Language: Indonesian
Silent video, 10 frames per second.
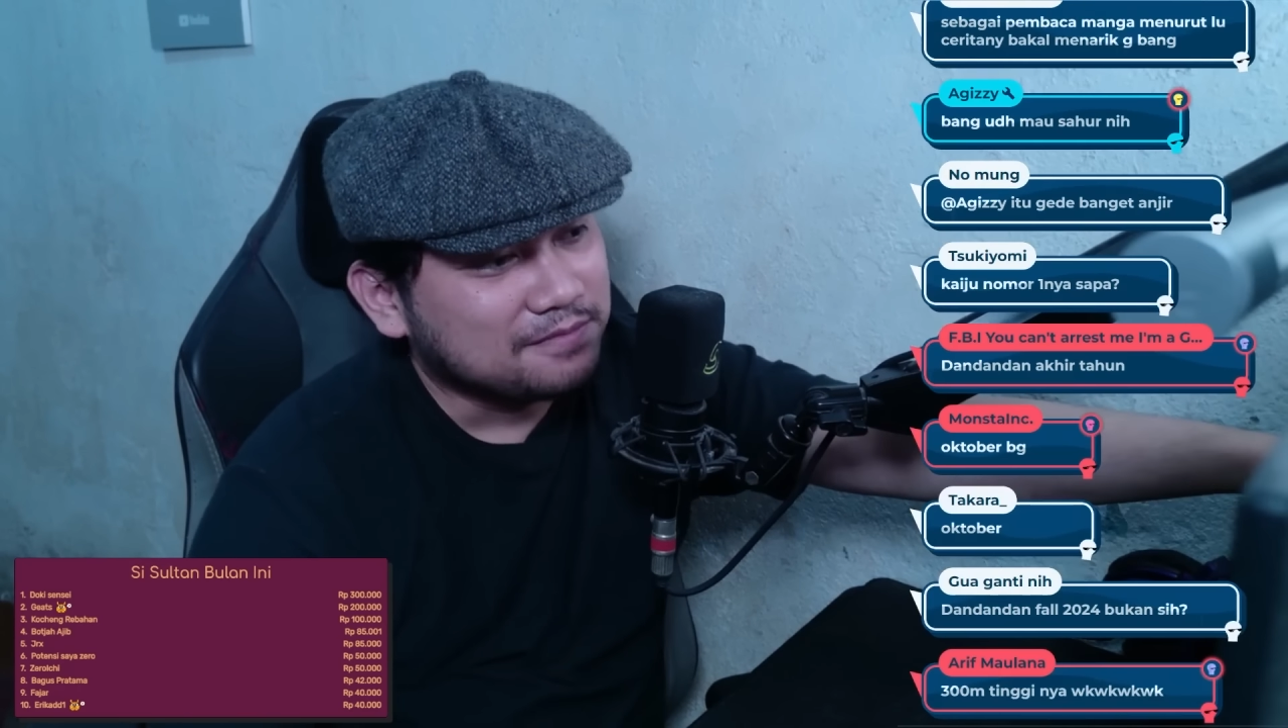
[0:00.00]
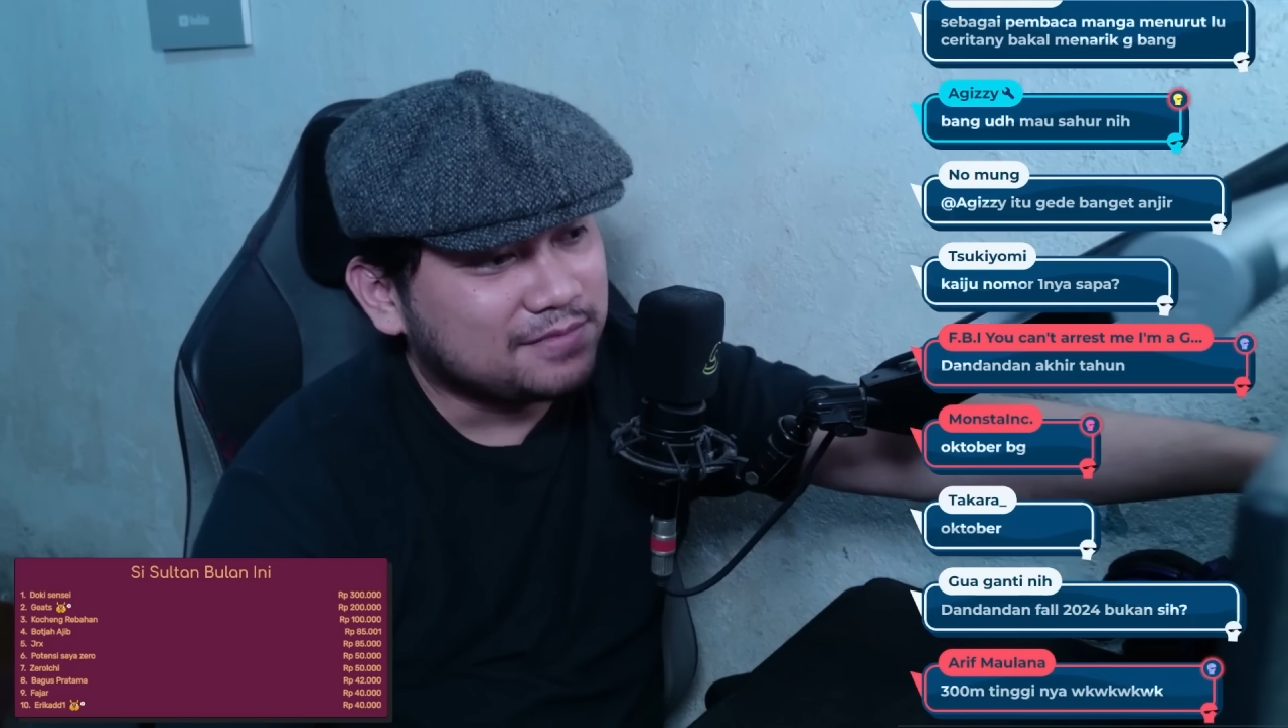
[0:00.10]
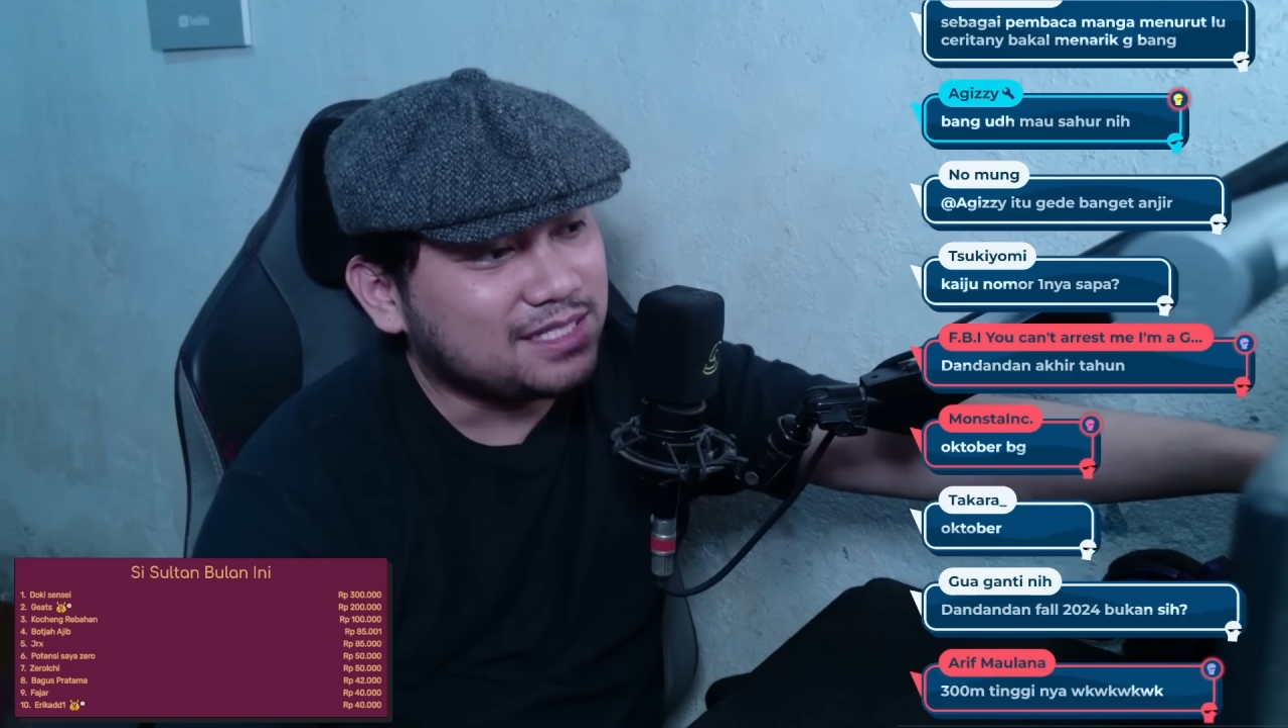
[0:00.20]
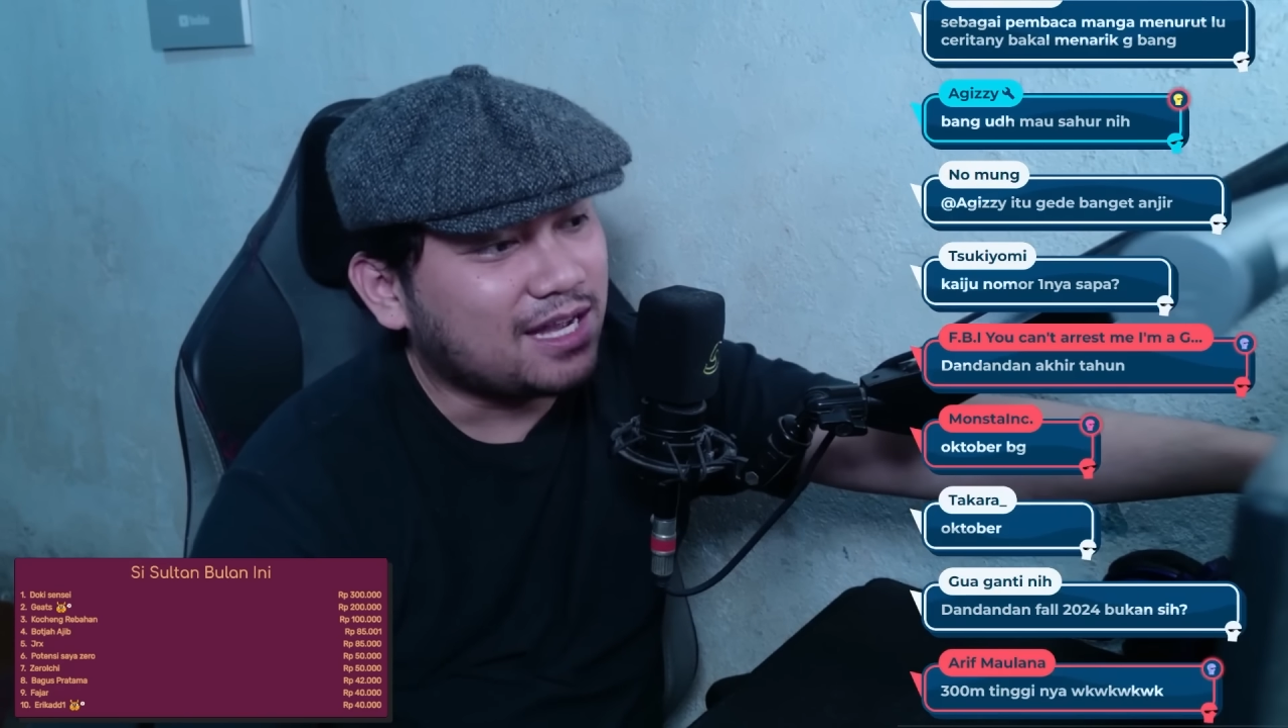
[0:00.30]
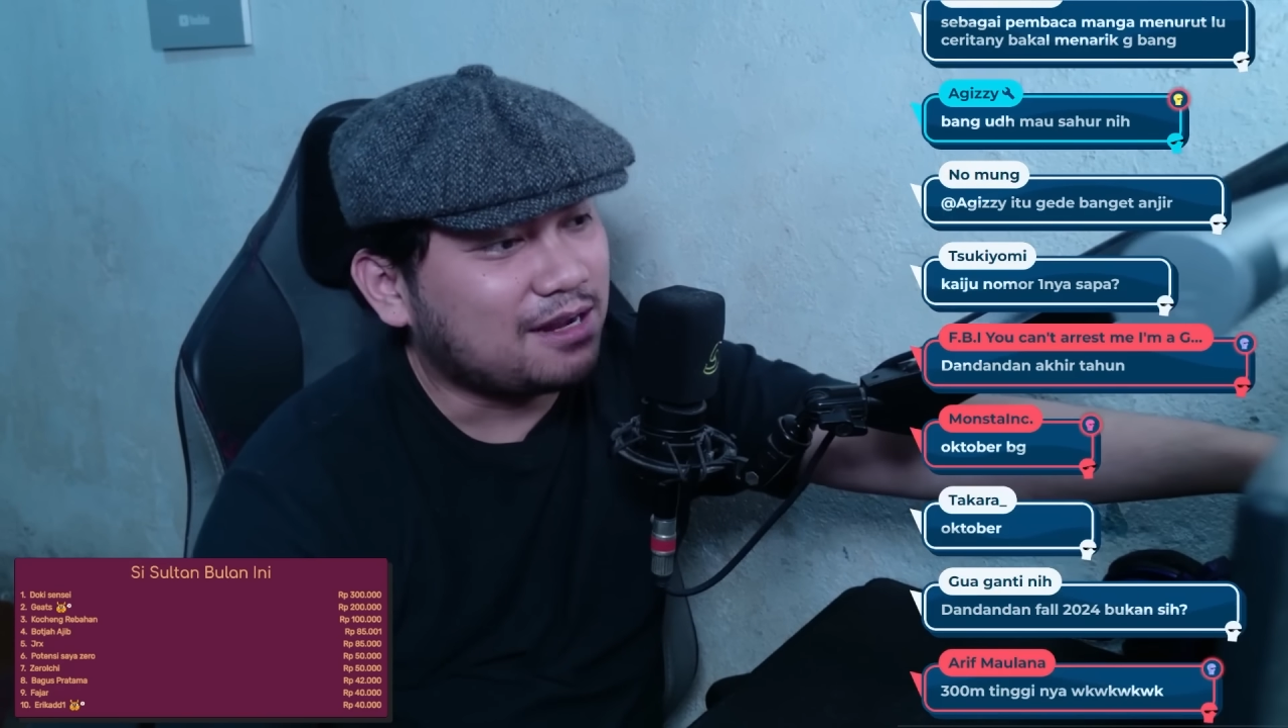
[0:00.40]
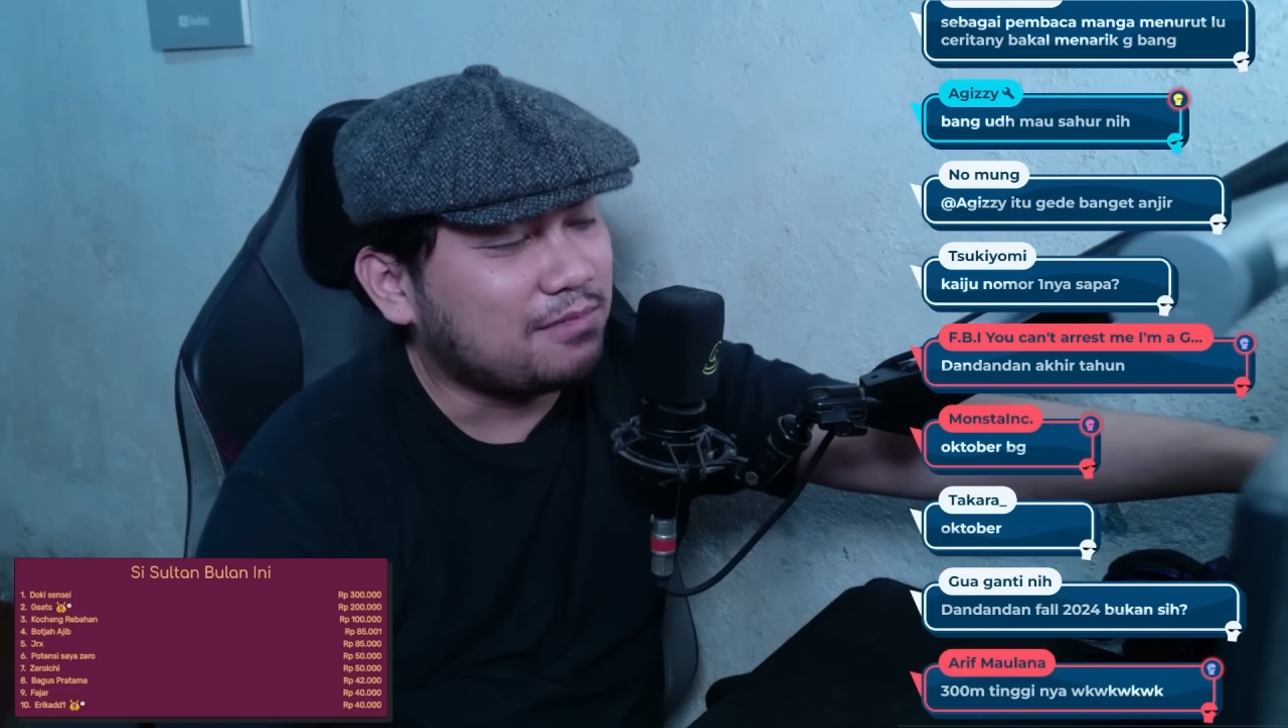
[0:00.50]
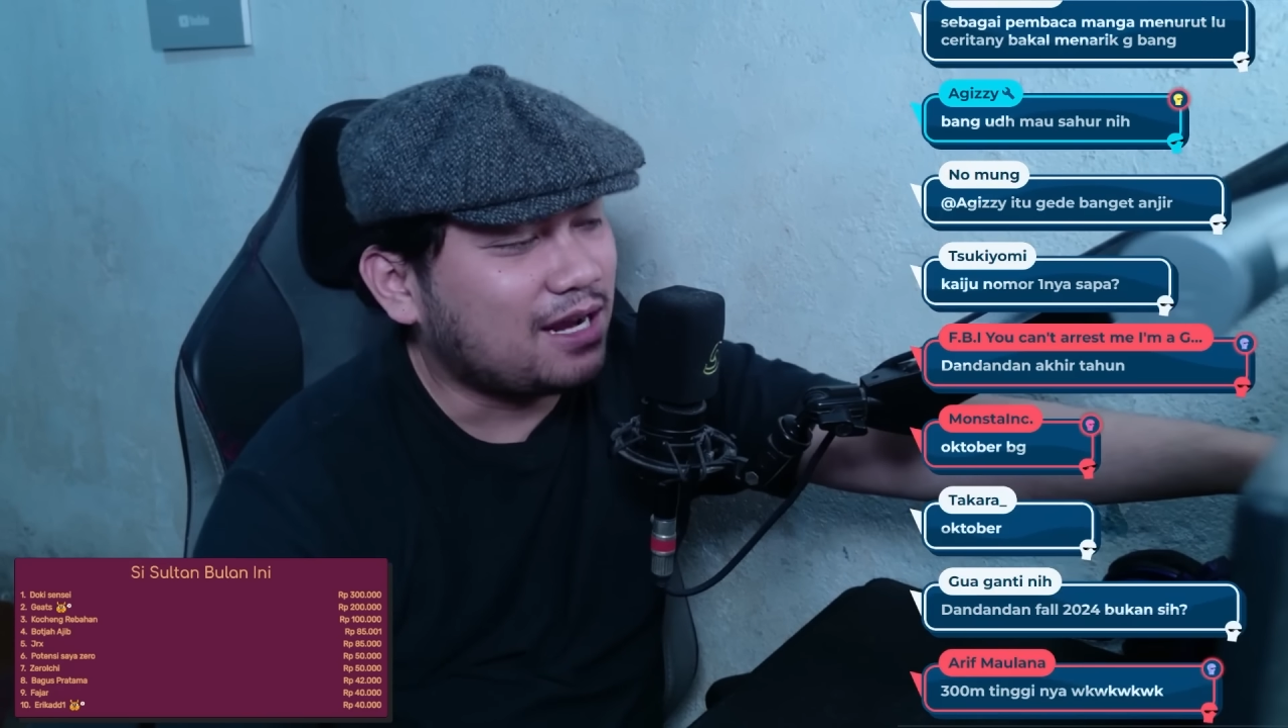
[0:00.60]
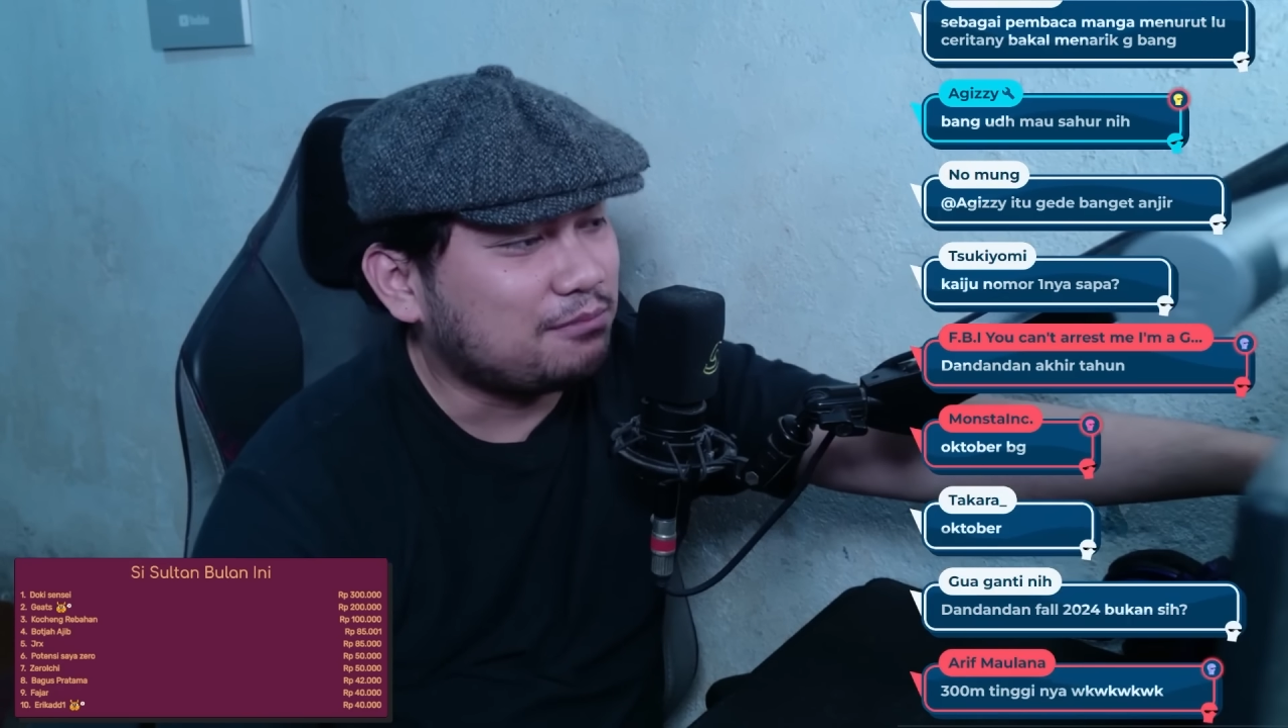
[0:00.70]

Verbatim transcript: jangan malam